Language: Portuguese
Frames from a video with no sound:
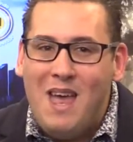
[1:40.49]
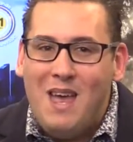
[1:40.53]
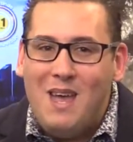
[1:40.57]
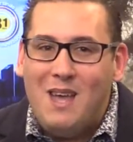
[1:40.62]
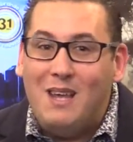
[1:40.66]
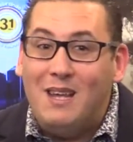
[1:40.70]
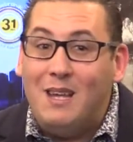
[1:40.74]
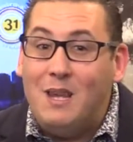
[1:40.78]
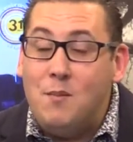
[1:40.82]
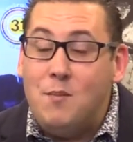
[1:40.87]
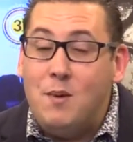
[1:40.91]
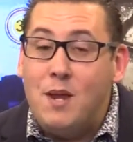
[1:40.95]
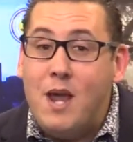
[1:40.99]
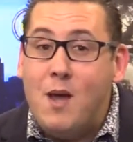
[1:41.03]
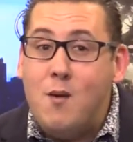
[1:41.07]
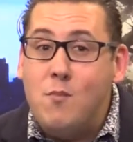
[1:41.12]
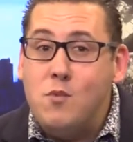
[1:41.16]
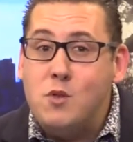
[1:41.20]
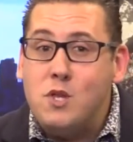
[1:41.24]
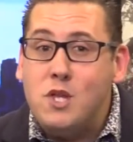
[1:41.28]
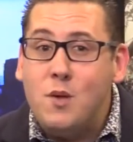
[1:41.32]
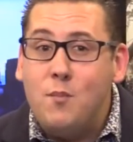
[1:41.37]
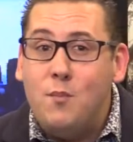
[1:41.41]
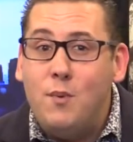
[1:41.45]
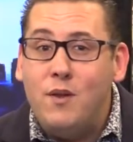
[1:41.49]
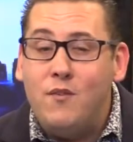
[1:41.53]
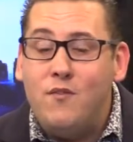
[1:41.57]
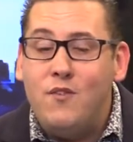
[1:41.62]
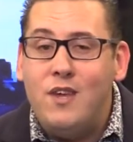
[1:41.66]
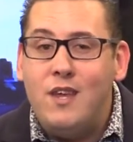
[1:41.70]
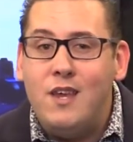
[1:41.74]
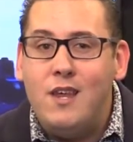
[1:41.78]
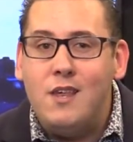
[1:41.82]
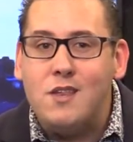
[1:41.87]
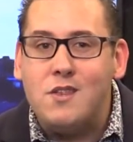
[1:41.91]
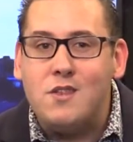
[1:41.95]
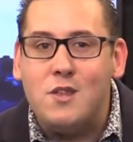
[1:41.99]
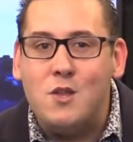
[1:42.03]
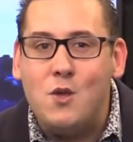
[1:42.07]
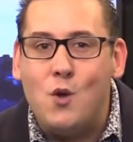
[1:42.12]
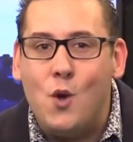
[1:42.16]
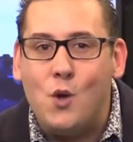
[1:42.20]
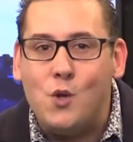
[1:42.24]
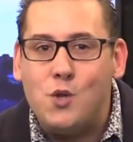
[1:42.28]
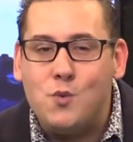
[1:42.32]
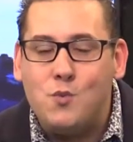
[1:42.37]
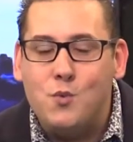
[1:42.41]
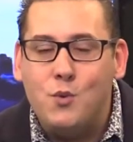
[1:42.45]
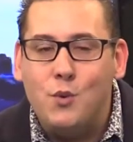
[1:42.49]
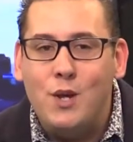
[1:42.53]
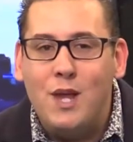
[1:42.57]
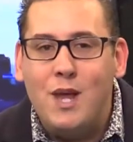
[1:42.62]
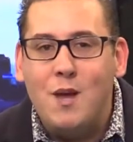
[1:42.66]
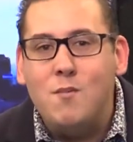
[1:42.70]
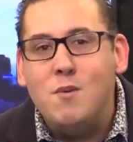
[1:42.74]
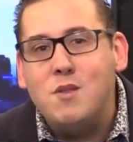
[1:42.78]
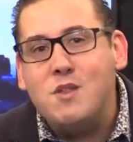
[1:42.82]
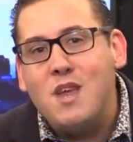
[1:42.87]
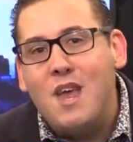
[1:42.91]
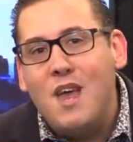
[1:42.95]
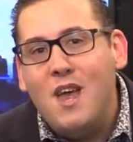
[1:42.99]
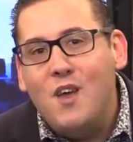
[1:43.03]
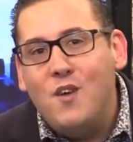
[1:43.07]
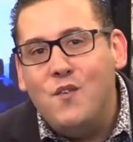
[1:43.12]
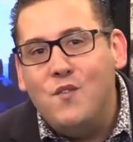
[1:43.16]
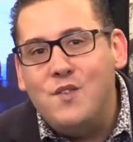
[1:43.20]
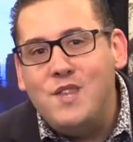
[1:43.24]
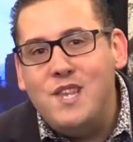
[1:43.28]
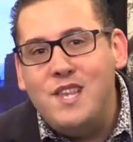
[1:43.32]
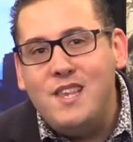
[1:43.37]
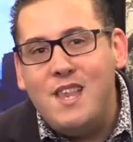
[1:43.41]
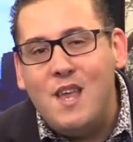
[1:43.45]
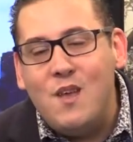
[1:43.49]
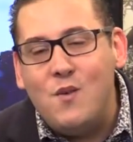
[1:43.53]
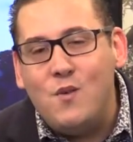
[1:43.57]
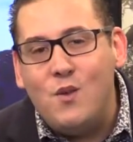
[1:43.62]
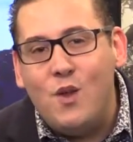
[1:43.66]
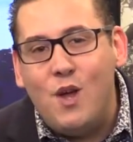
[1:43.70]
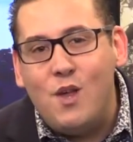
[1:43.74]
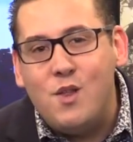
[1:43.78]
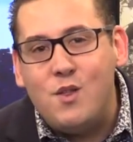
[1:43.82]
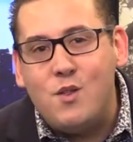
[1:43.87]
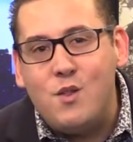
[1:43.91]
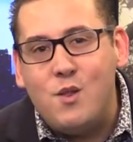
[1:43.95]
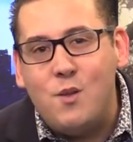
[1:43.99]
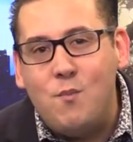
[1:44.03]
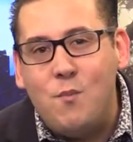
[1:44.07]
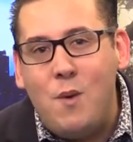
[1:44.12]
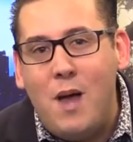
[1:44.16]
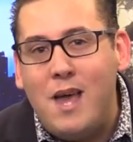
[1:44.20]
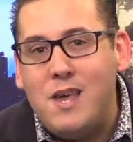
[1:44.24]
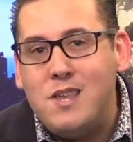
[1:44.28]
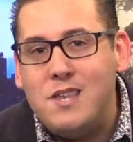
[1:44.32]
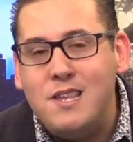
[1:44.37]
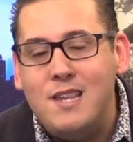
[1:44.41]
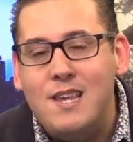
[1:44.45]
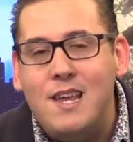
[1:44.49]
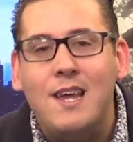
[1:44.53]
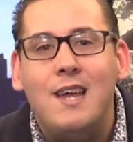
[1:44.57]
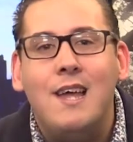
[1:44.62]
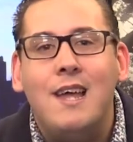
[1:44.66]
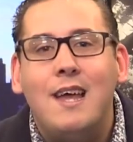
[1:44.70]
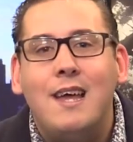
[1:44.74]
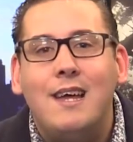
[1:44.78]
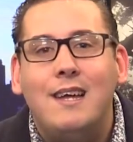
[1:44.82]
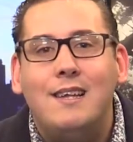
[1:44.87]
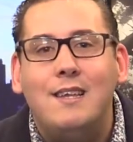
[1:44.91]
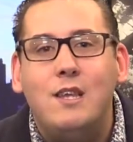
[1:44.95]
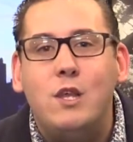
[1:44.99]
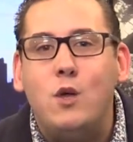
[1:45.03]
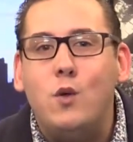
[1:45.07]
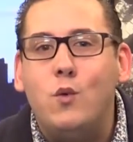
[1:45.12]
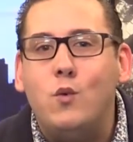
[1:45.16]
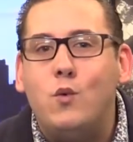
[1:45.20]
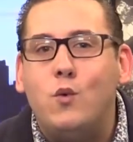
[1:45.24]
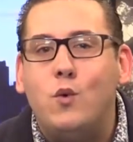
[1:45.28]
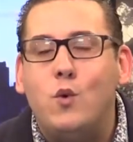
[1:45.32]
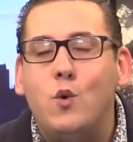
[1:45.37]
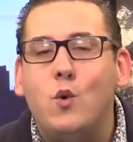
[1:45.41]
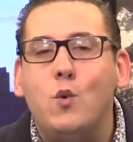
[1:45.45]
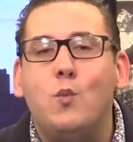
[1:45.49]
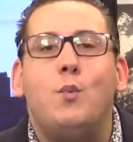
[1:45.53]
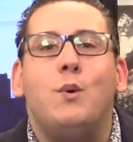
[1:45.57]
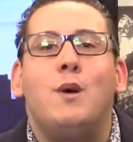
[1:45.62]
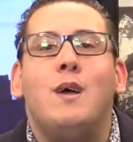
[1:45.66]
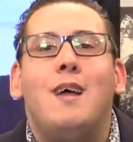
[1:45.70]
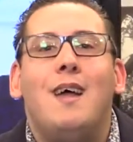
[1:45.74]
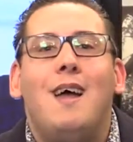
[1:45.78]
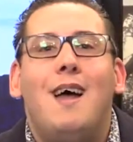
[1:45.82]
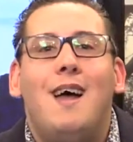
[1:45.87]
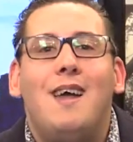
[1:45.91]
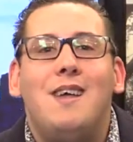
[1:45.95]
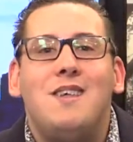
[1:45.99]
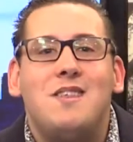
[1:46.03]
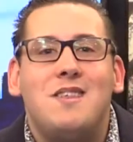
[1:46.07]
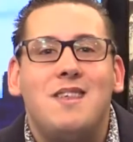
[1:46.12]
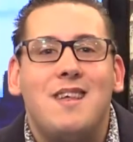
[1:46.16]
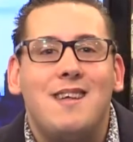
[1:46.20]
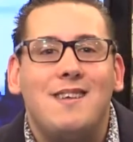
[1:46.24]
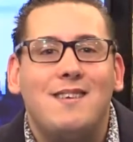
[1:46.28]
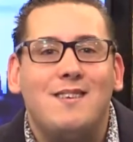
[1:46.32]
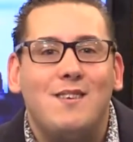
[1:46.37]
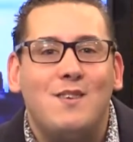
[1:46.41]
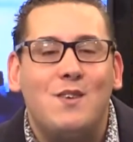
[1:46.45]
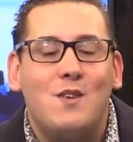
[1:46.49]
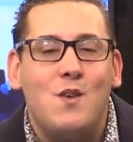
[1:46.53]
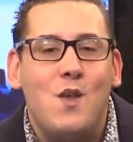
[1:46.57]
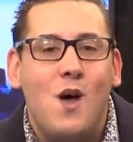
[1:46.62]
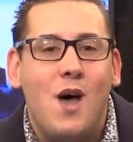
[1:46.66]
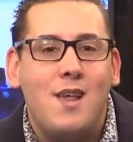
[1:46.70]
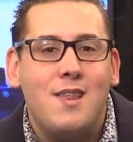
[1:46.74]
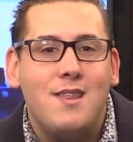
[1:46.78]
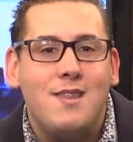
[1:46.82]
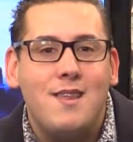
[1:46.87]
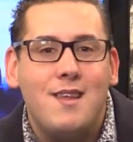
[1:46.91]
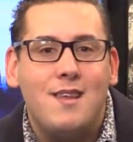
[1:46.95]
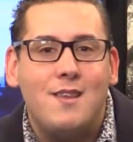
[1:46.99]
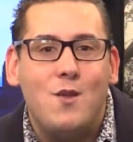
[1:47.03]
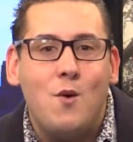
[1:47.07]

Relembramos que para ver este e outros programas, visitem a nossa página de YouTube em Gente da Nossa.